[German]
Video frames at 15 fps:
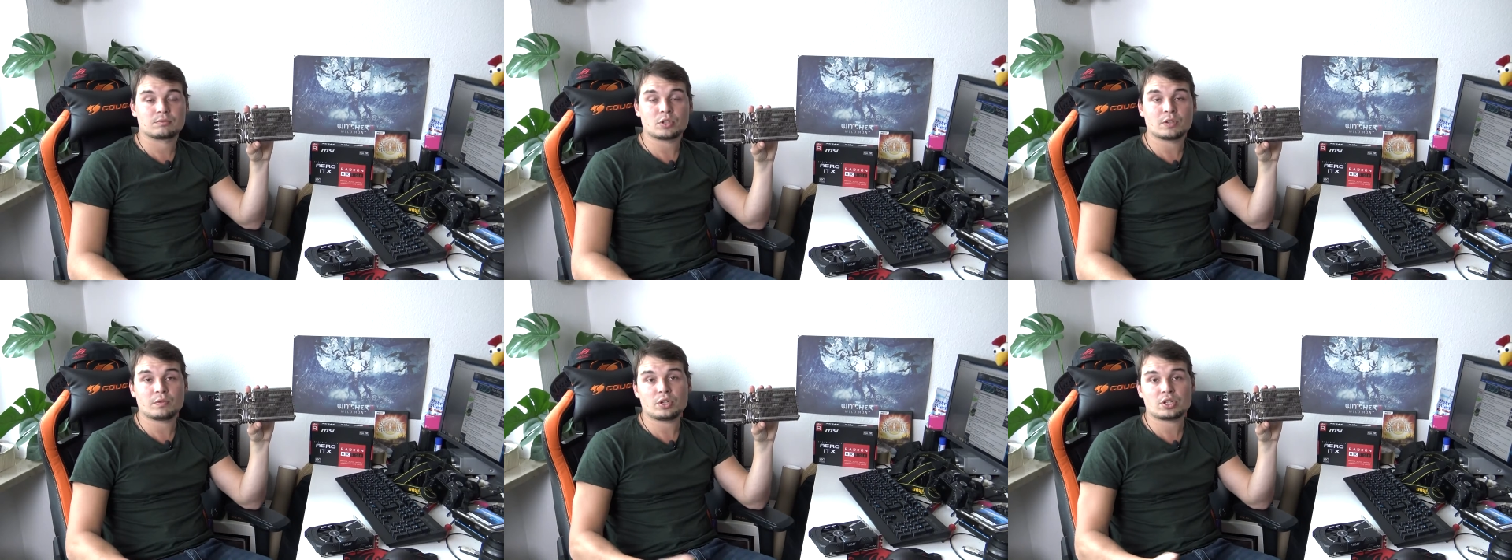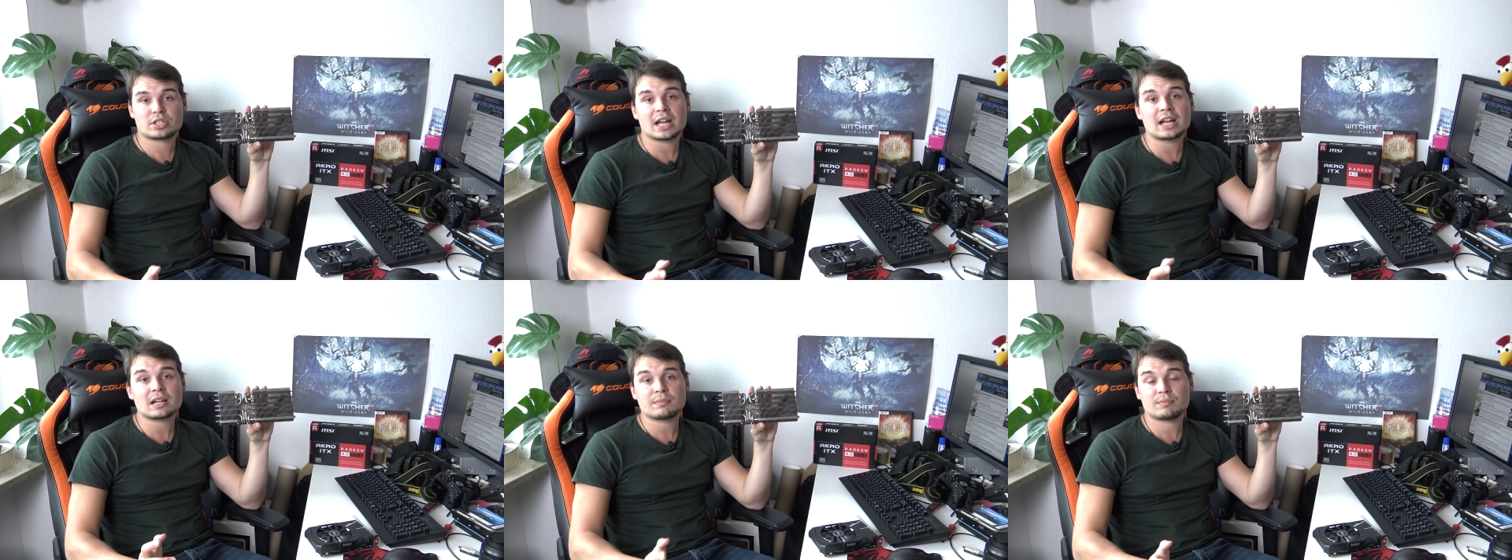Und dann würde ich
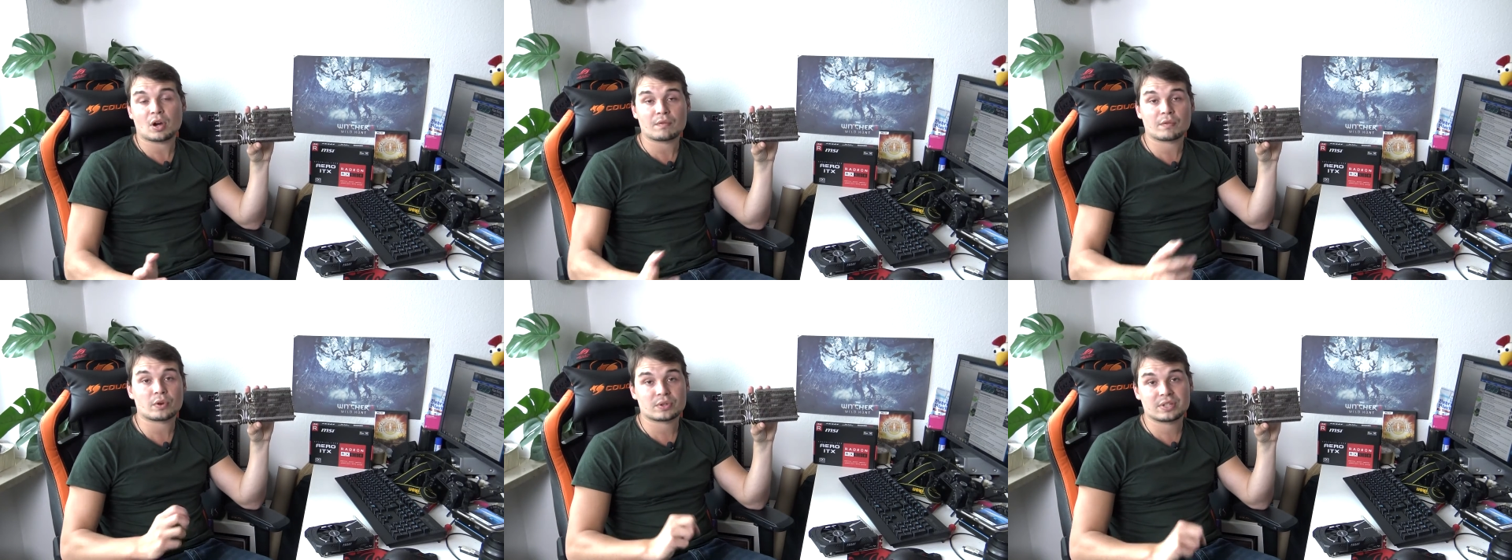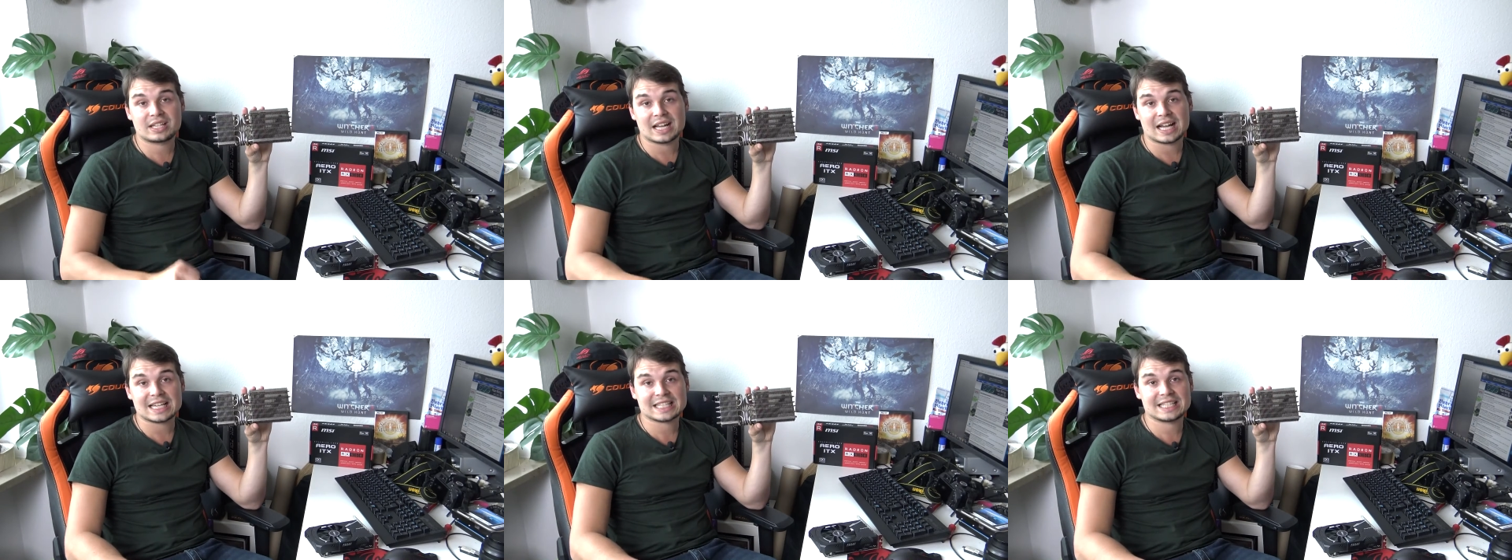sagen, bauen wir doch die
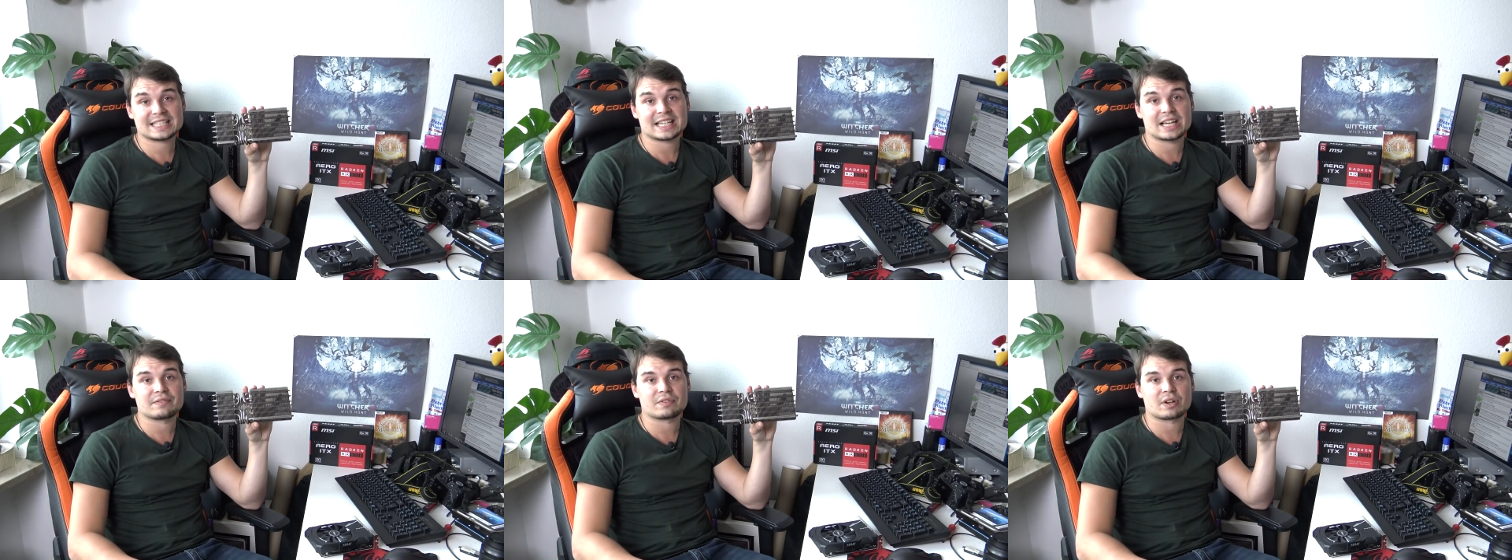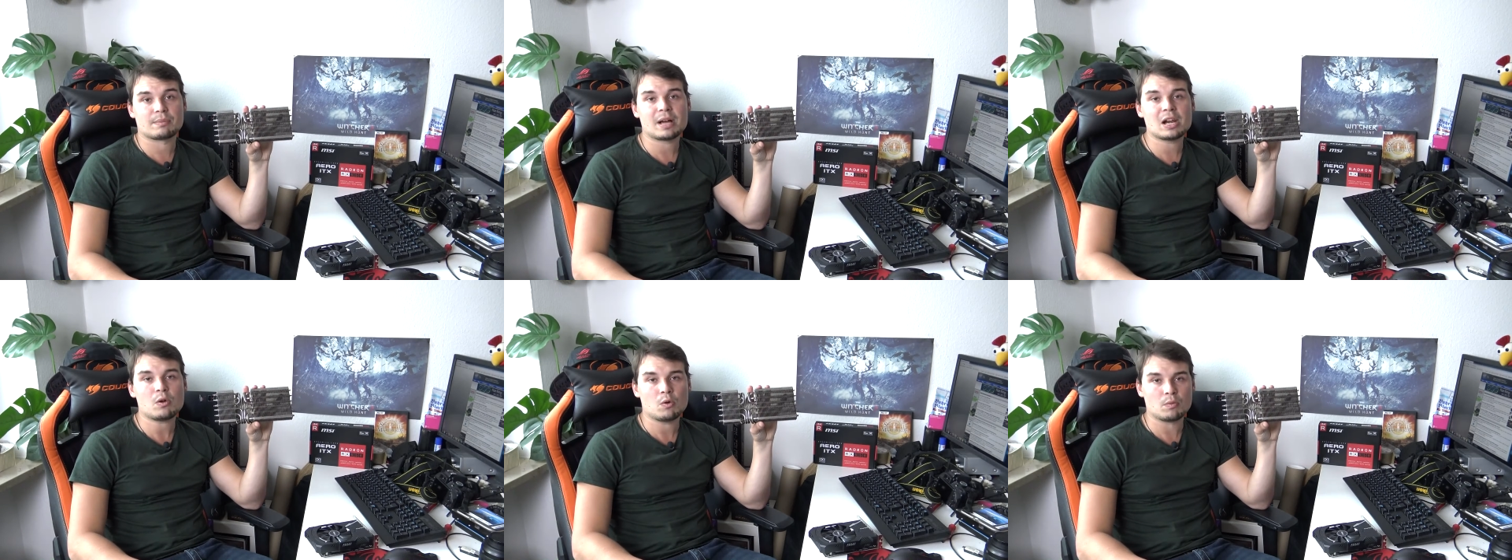Karte jetzt einfach
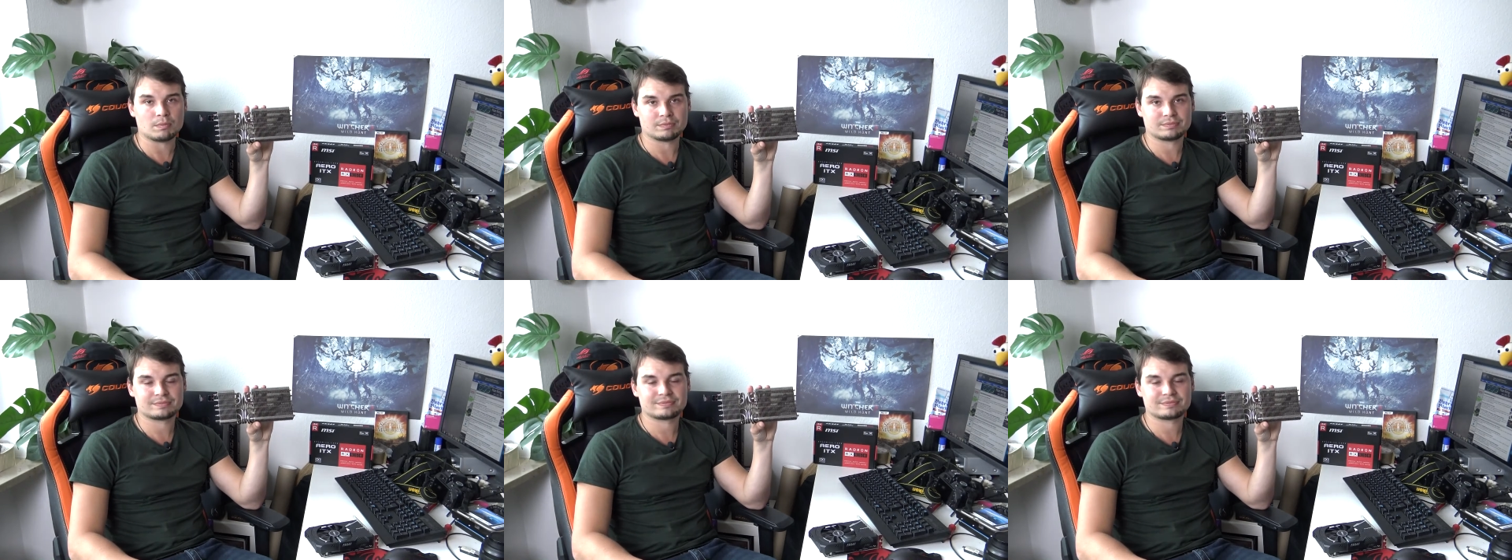mal um.